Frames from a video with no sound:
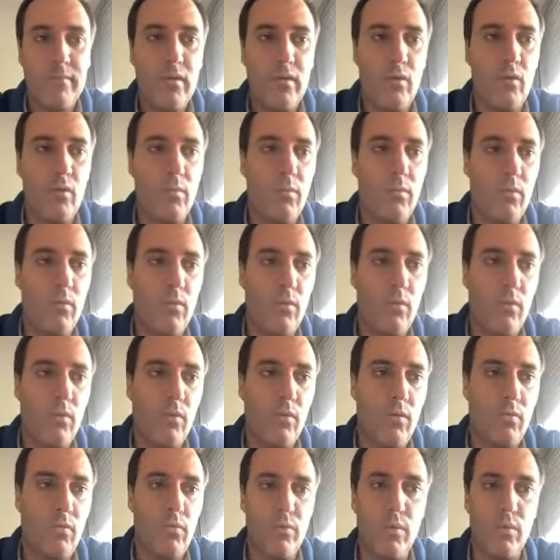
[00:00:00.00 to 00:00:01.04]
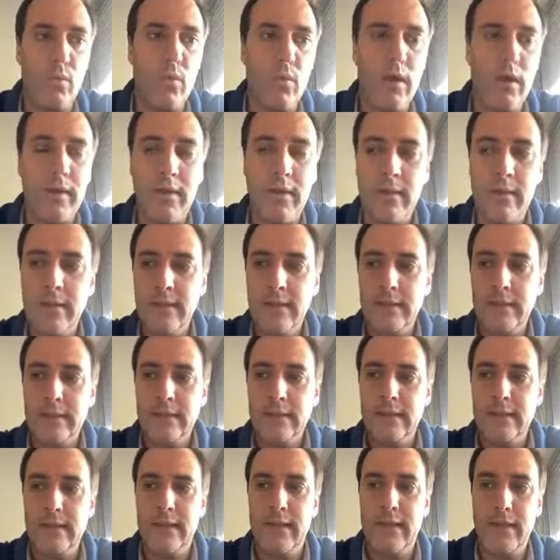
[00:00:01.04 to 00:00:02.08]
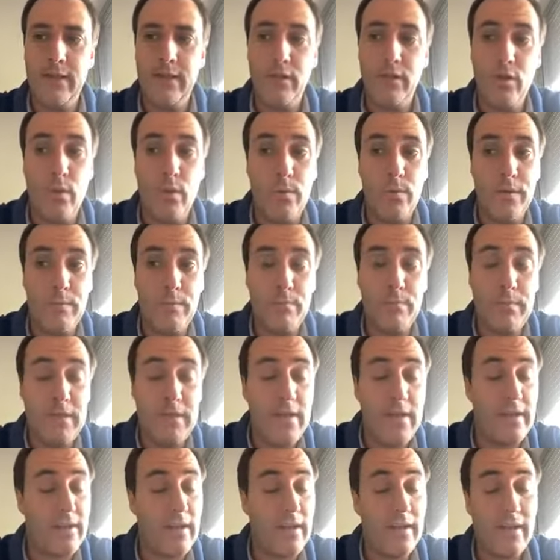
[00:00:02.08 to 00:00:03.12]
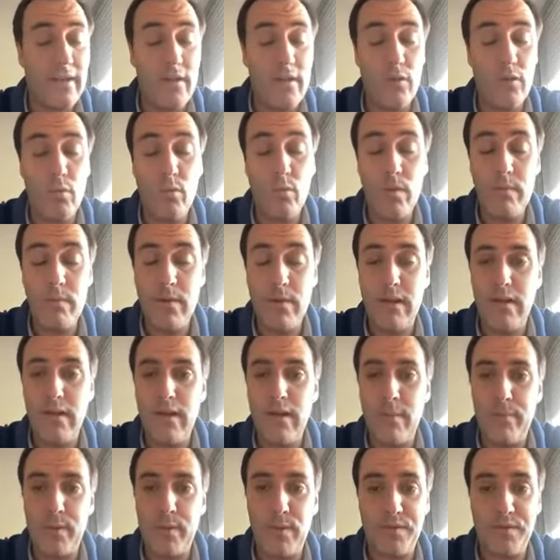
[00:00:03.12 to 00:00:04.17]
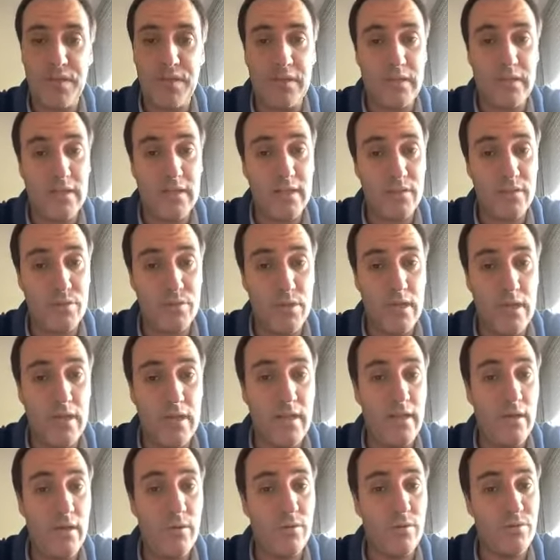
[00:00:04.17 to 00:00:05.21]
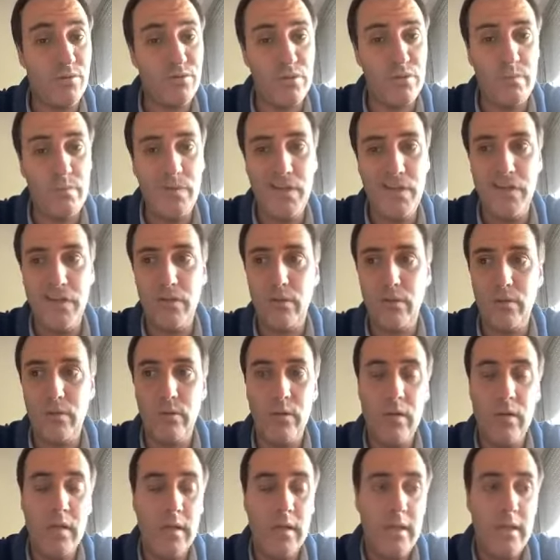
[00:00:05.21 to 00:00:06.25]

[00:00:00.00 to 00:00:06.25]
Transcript: como, como Uruguay eh, no venía rankeando muy mal en las pruebas internacionales de conocimiento